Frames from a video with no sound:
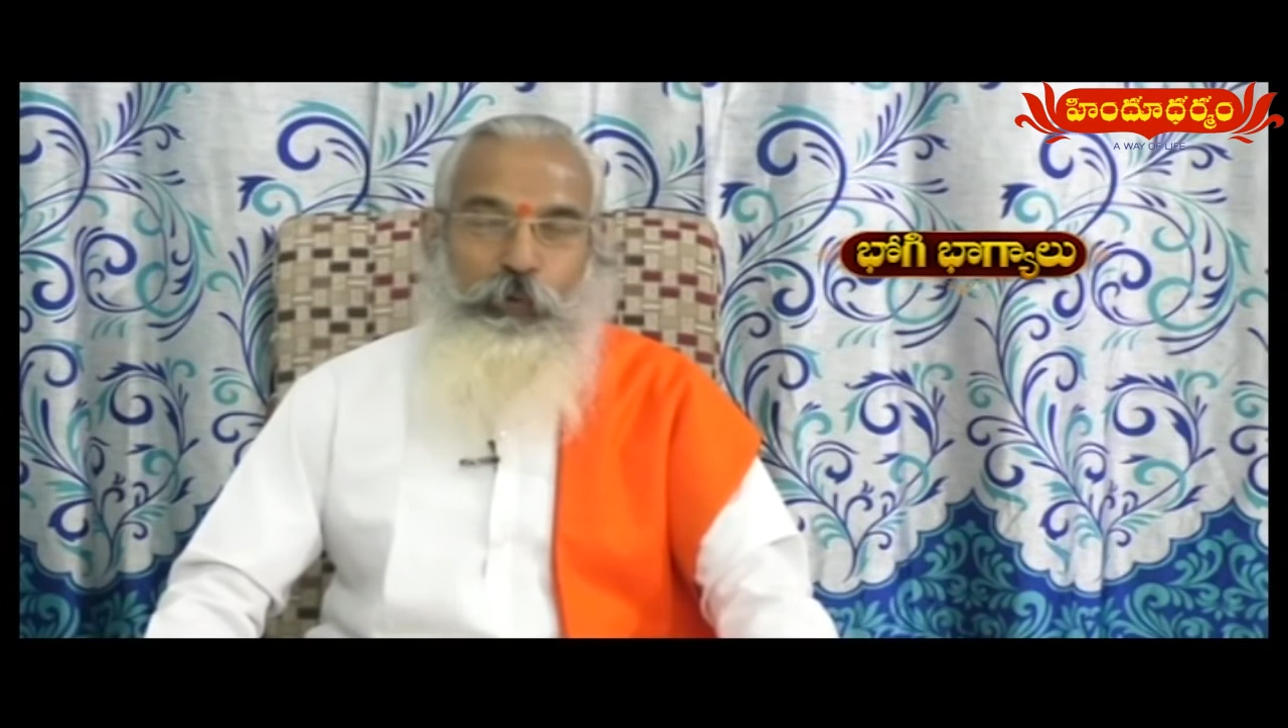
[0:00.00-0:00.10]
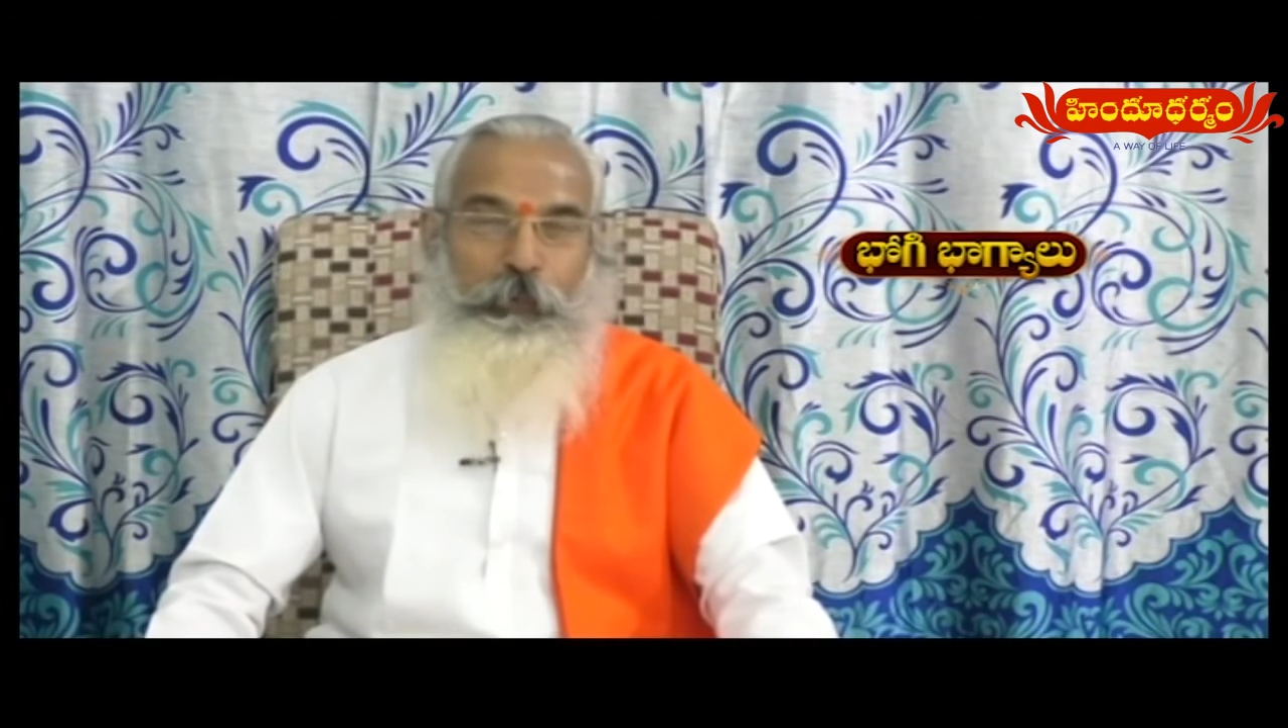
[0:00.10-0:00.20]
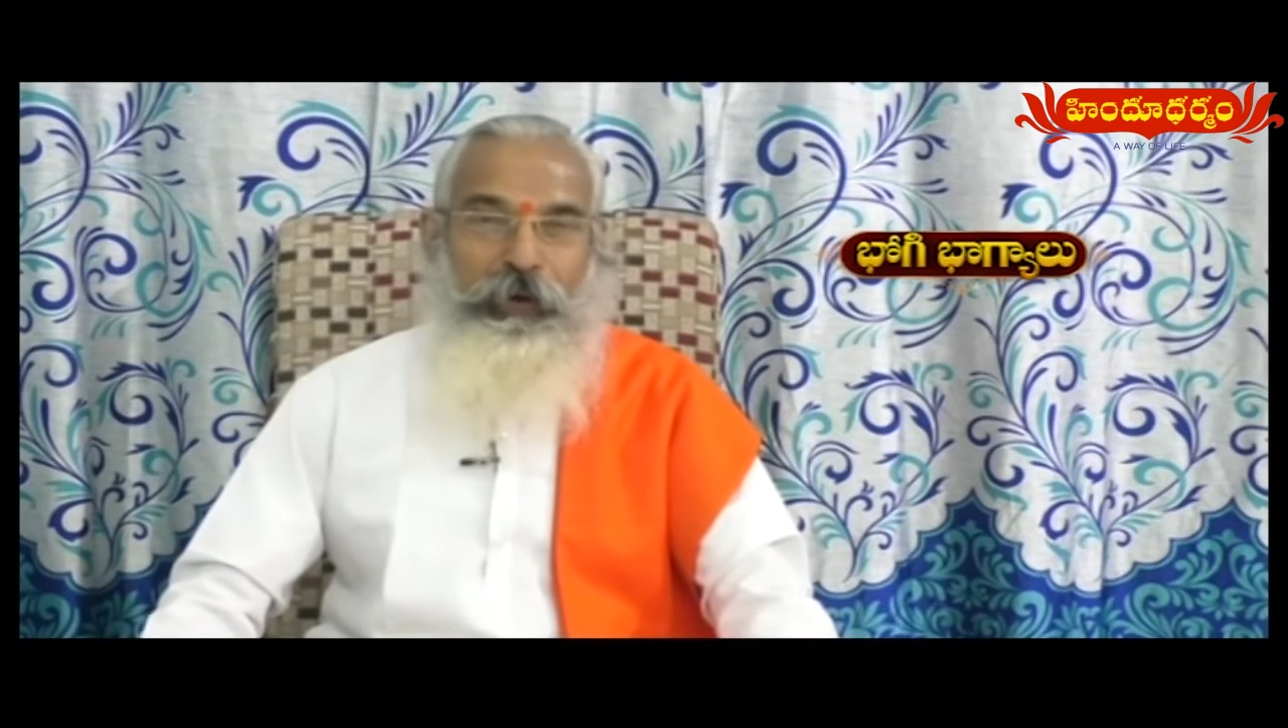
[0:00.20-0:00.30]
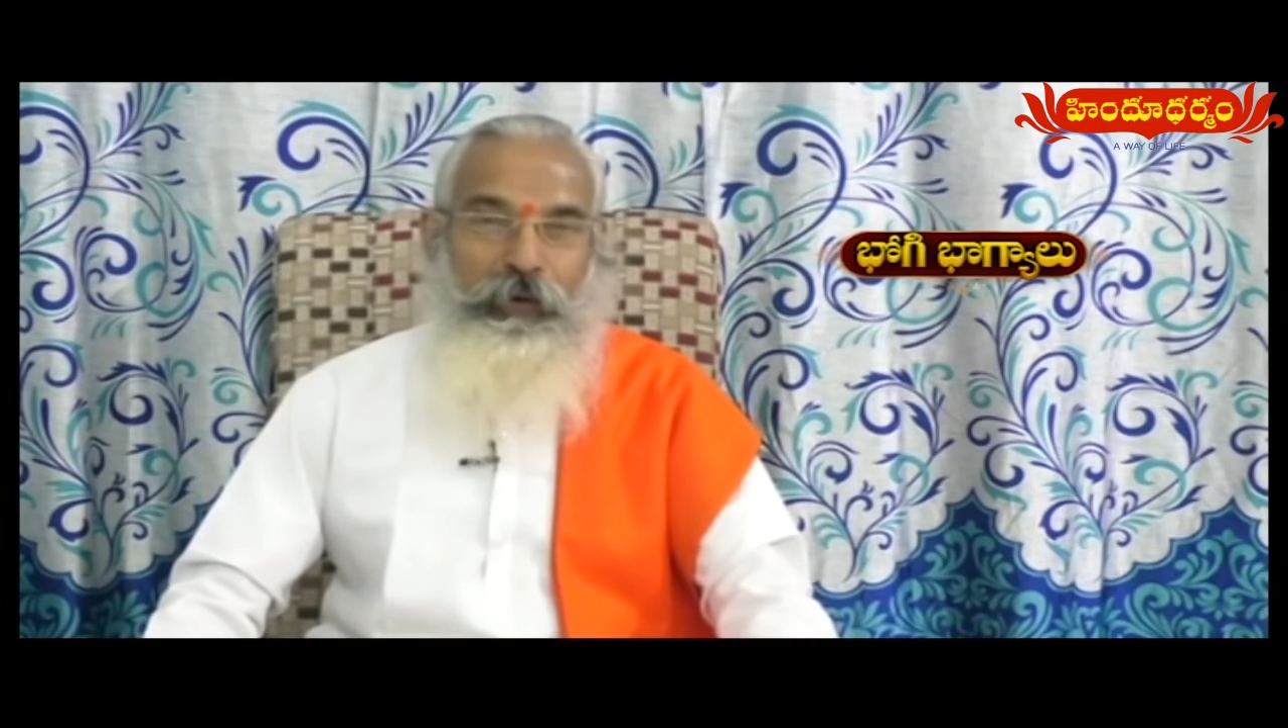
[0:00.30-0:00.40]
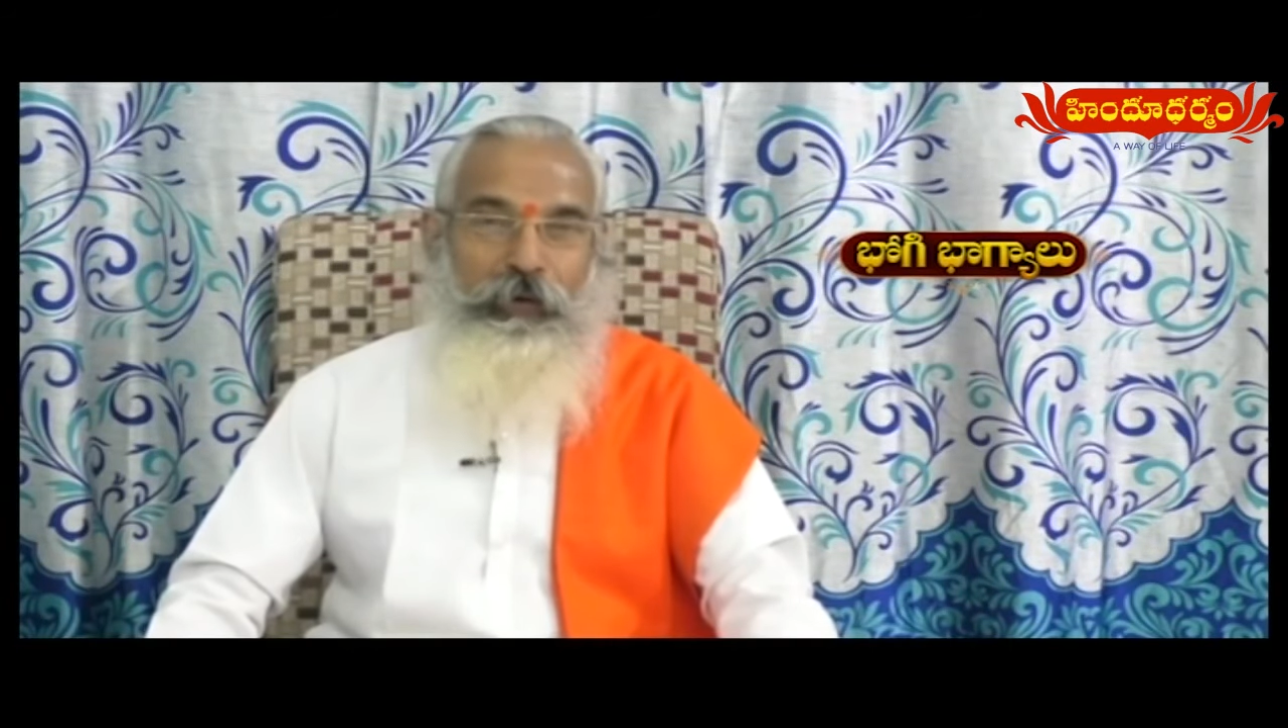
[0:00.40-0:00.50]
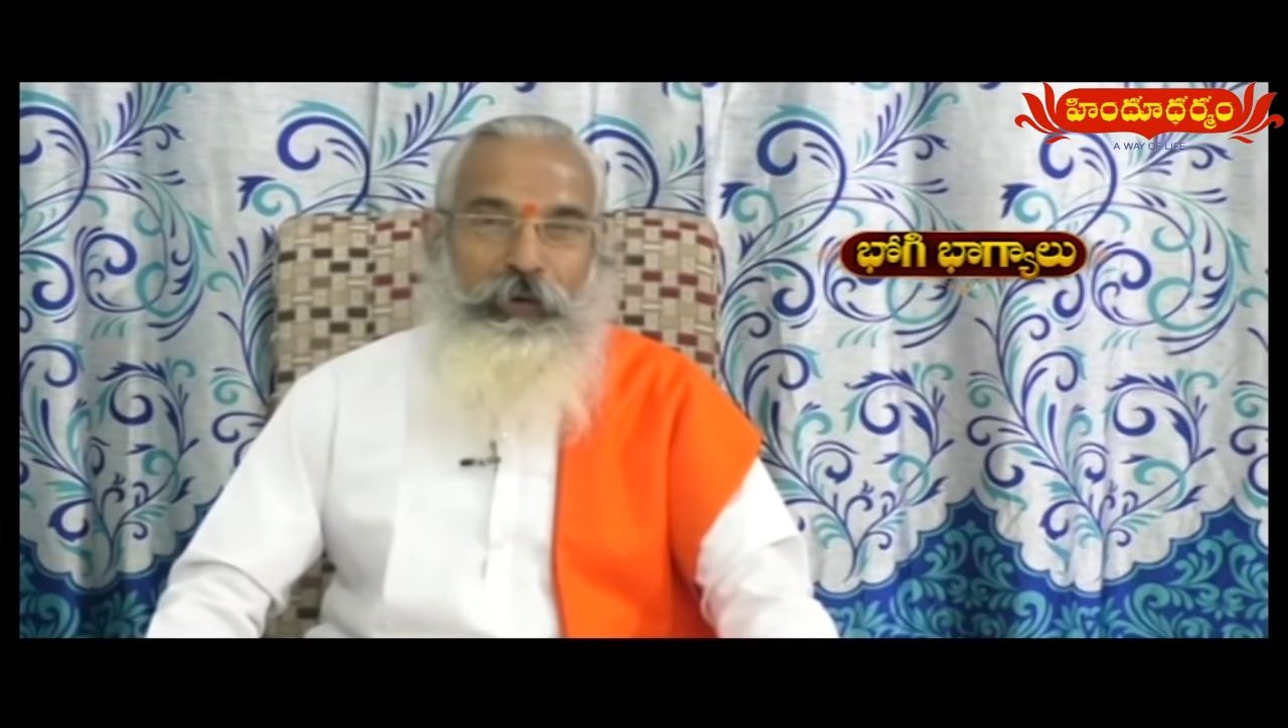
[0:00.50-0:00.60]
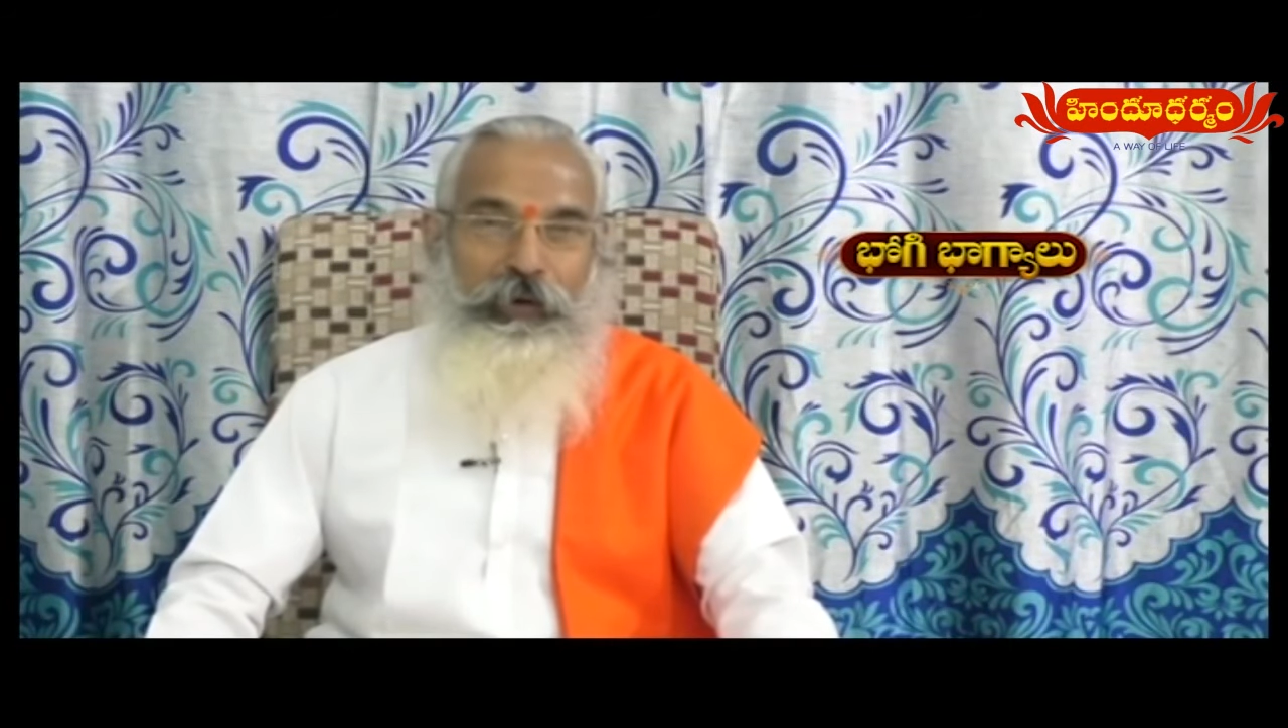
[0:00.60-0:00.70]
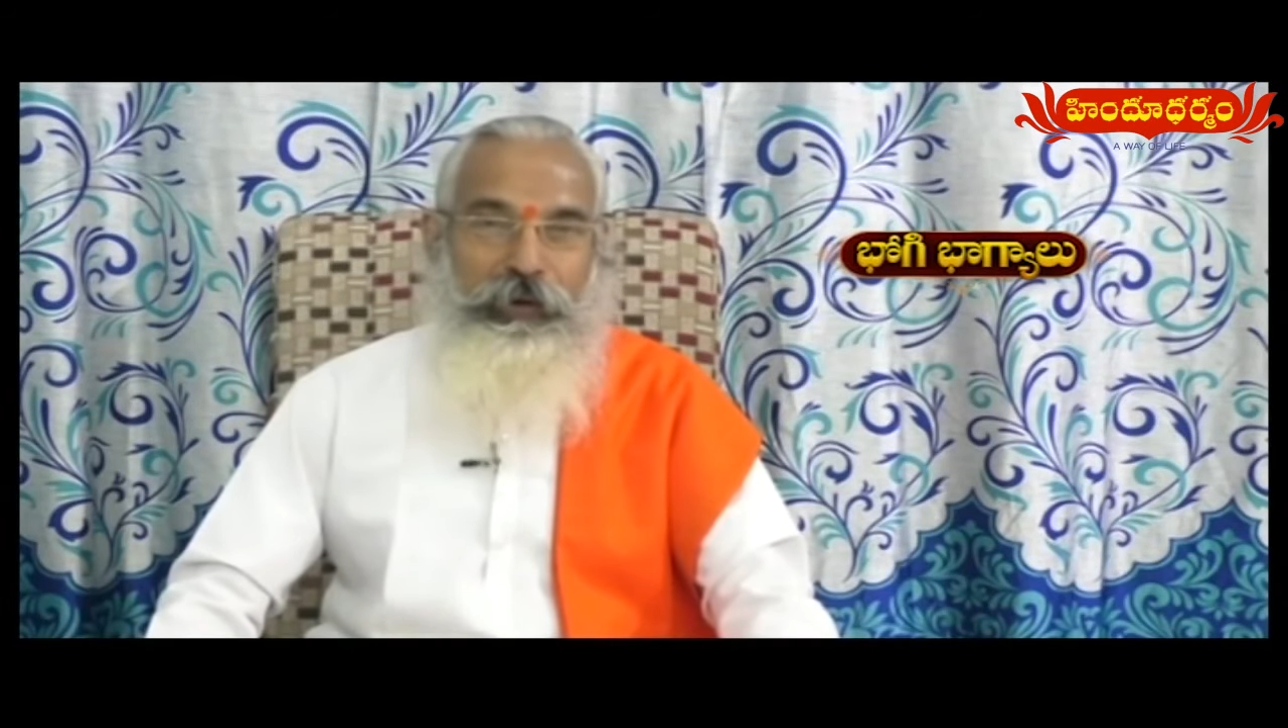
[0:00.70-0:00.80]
రూపంలో